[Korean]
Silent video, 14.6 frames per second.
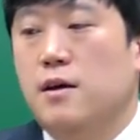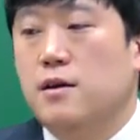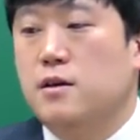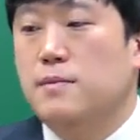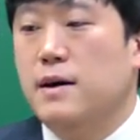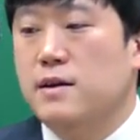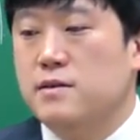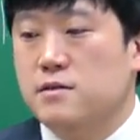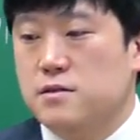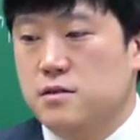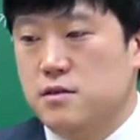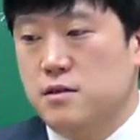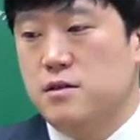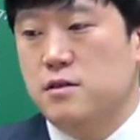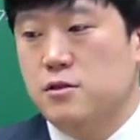그
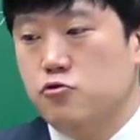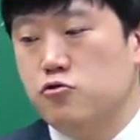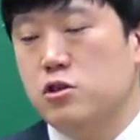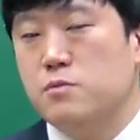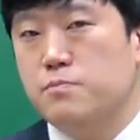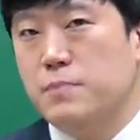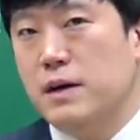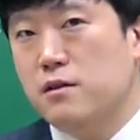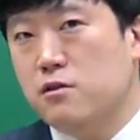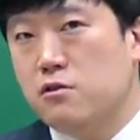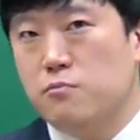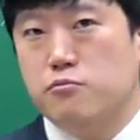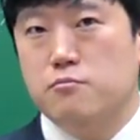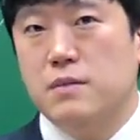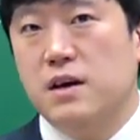말인즉슨 수입하는
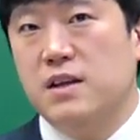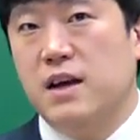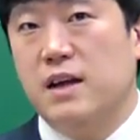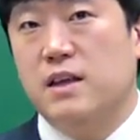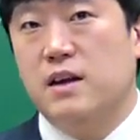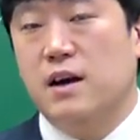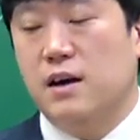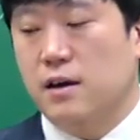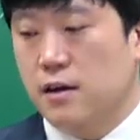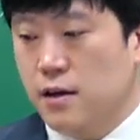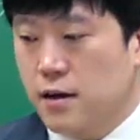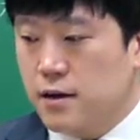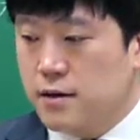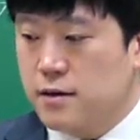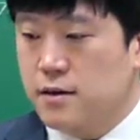것뿐만이 아니라
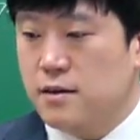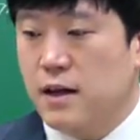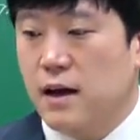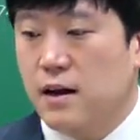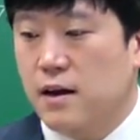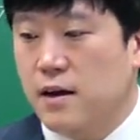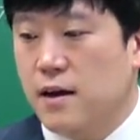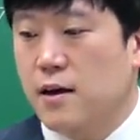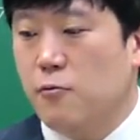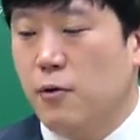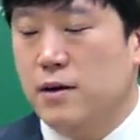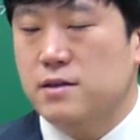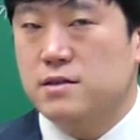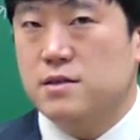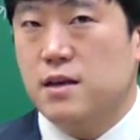그 나라의
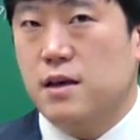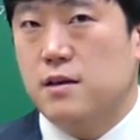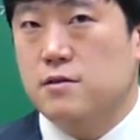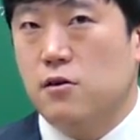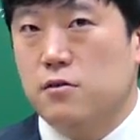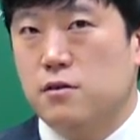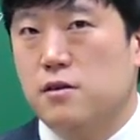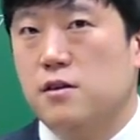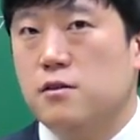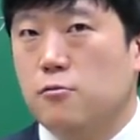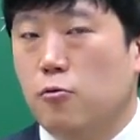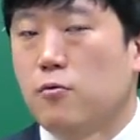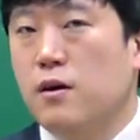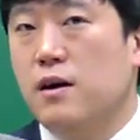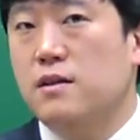관세선을
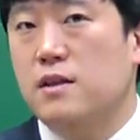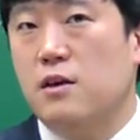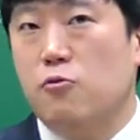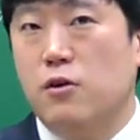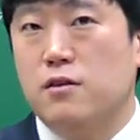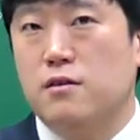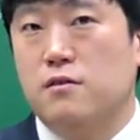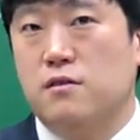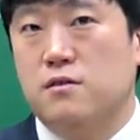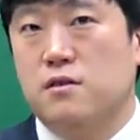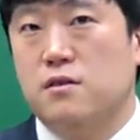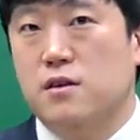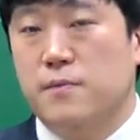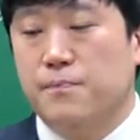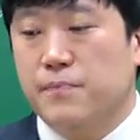통과한다고 하는
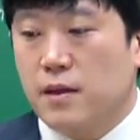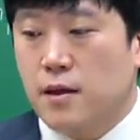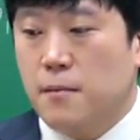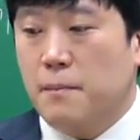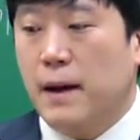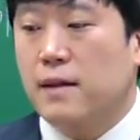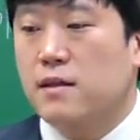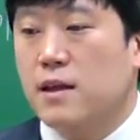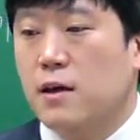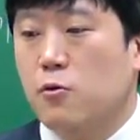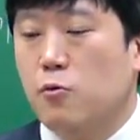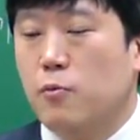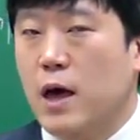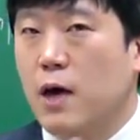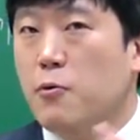것들은
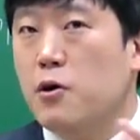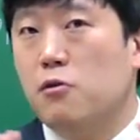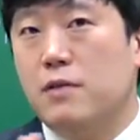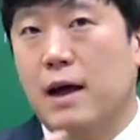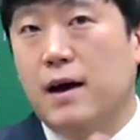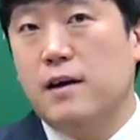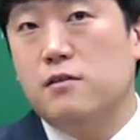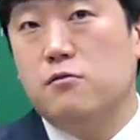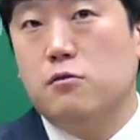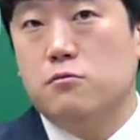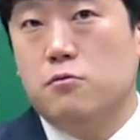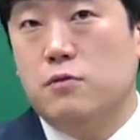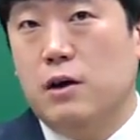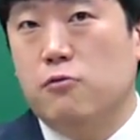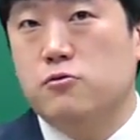반대로 해외로 나가는
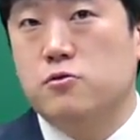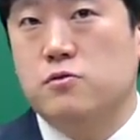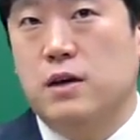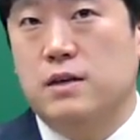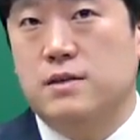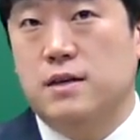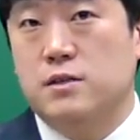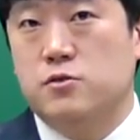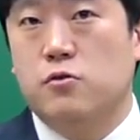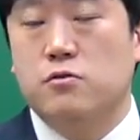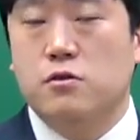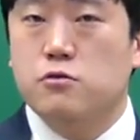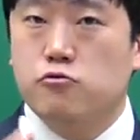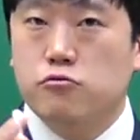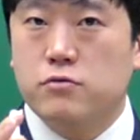것도 나올 수가 있겠죠.
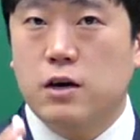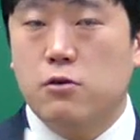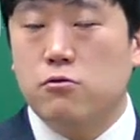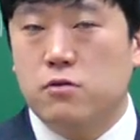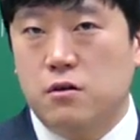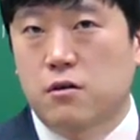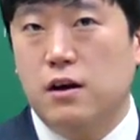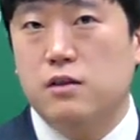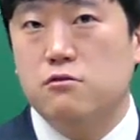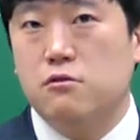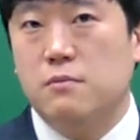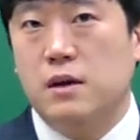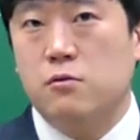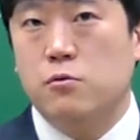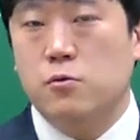그 국가로 들어가는 것
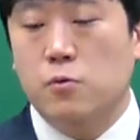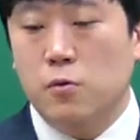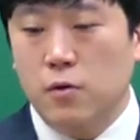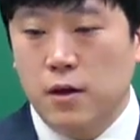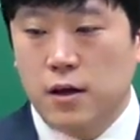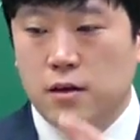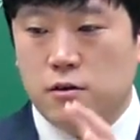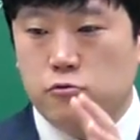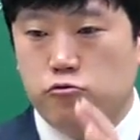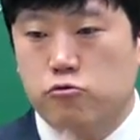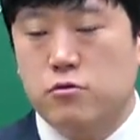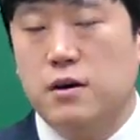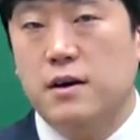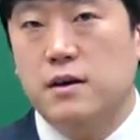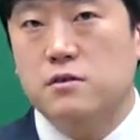말고도 그
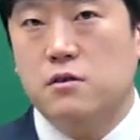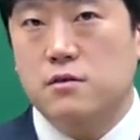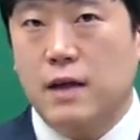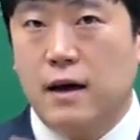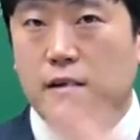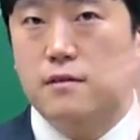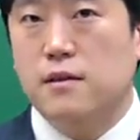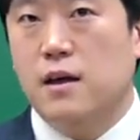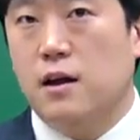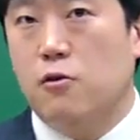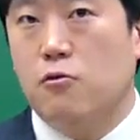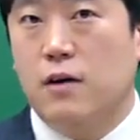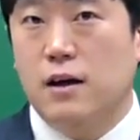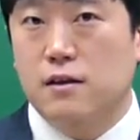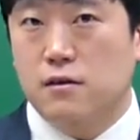국가에서 다른
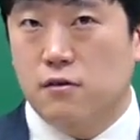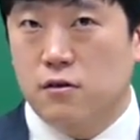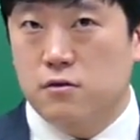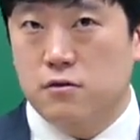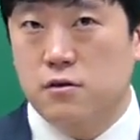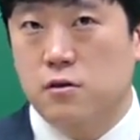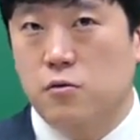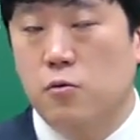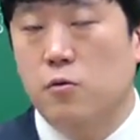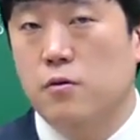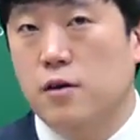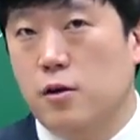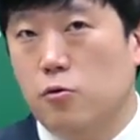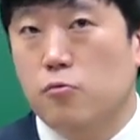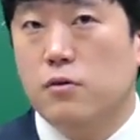나라로 가는 것들도
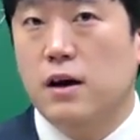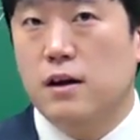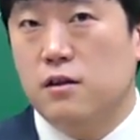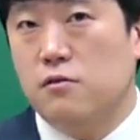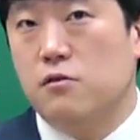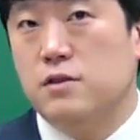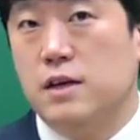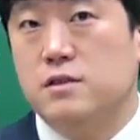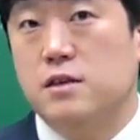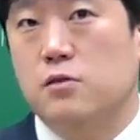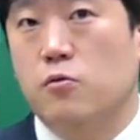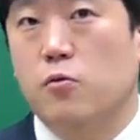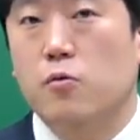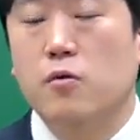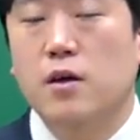그러니까 통과하는 것
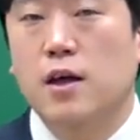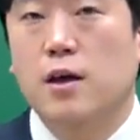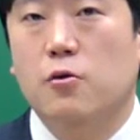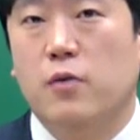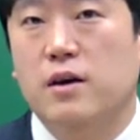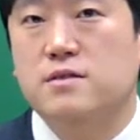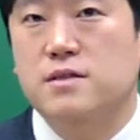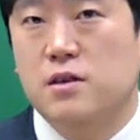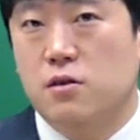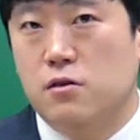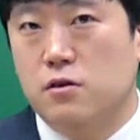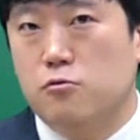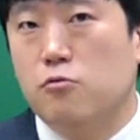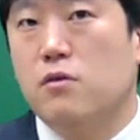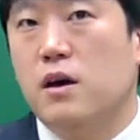자체도
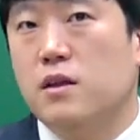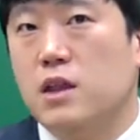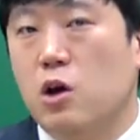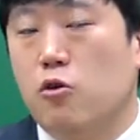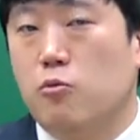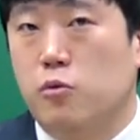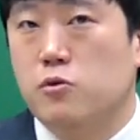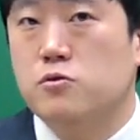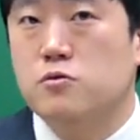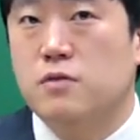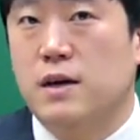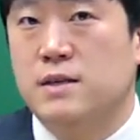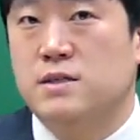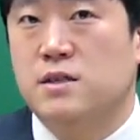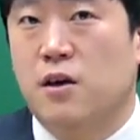관세선을 통과했다고 볼 수가
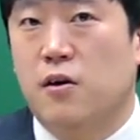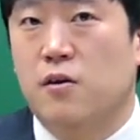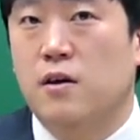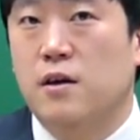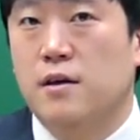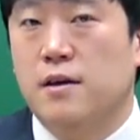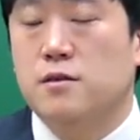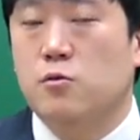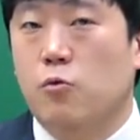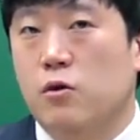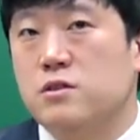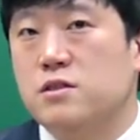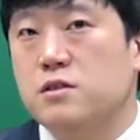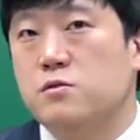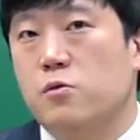있어요. 그래서
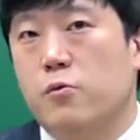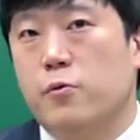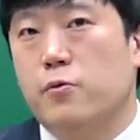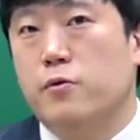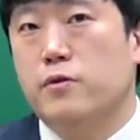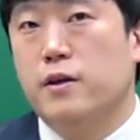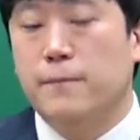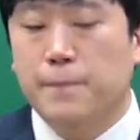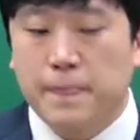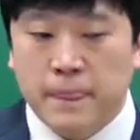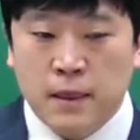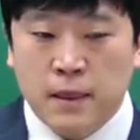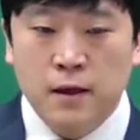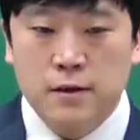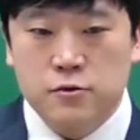원칙적으로는
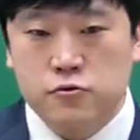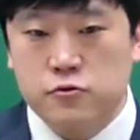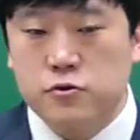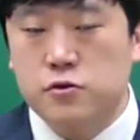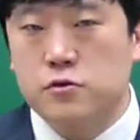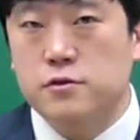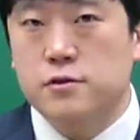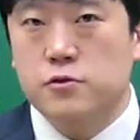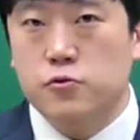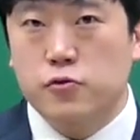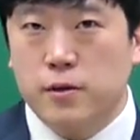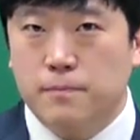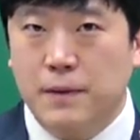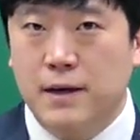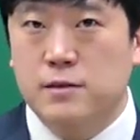수출,
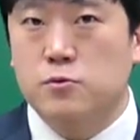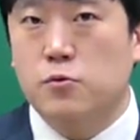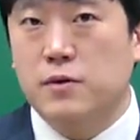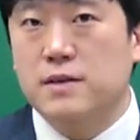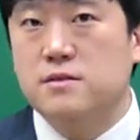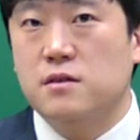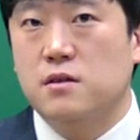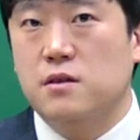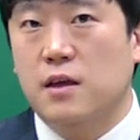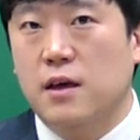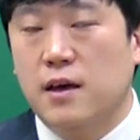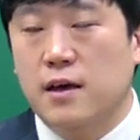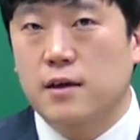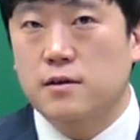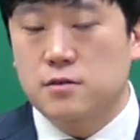수입, 반송했을
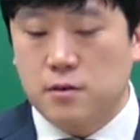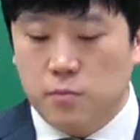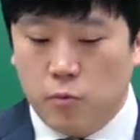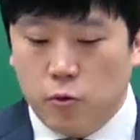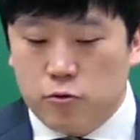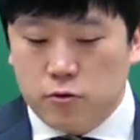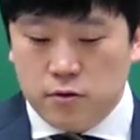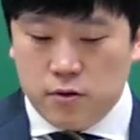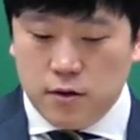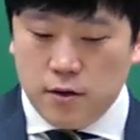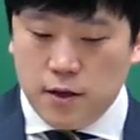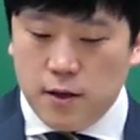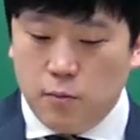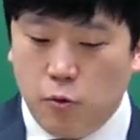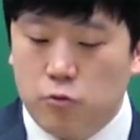때, 즉 모두
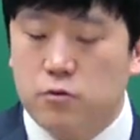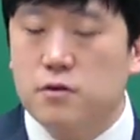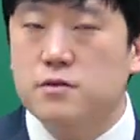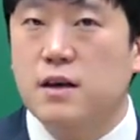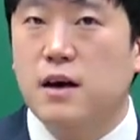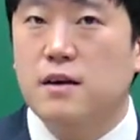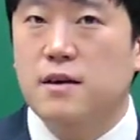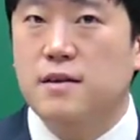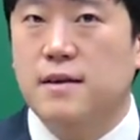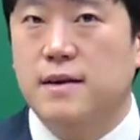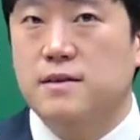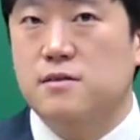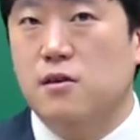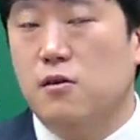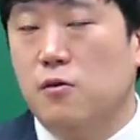이 모든 상황에
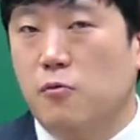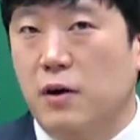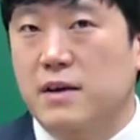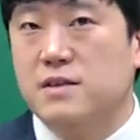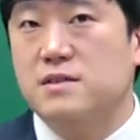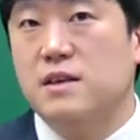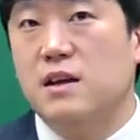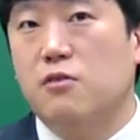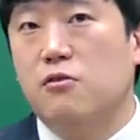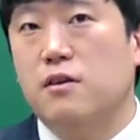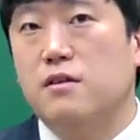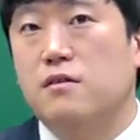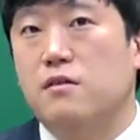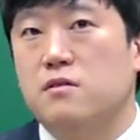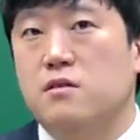대해서 관세라고
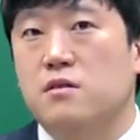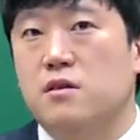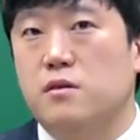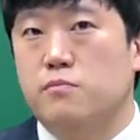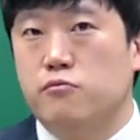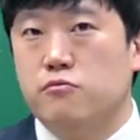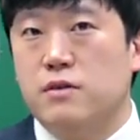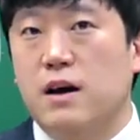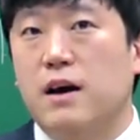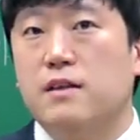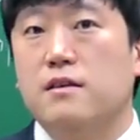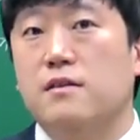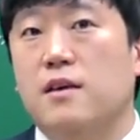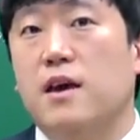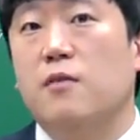하는 것들을
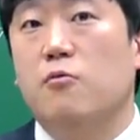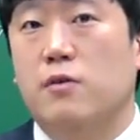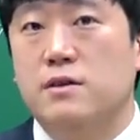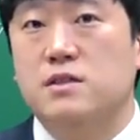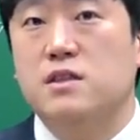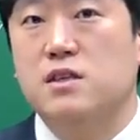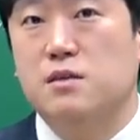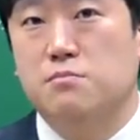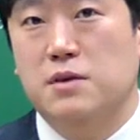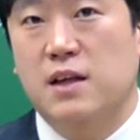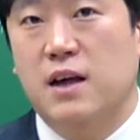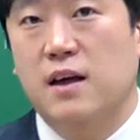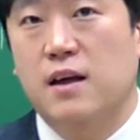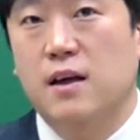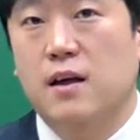부과하는 게
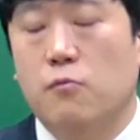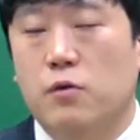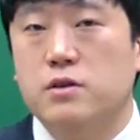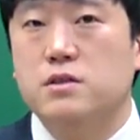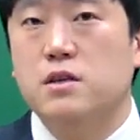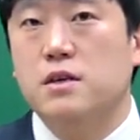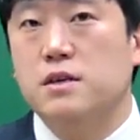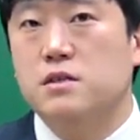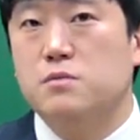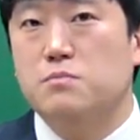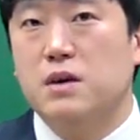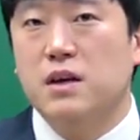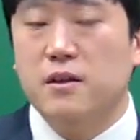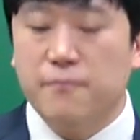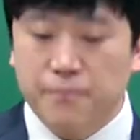원칙입니다.
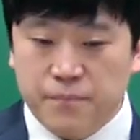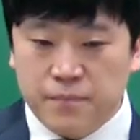원칙이지만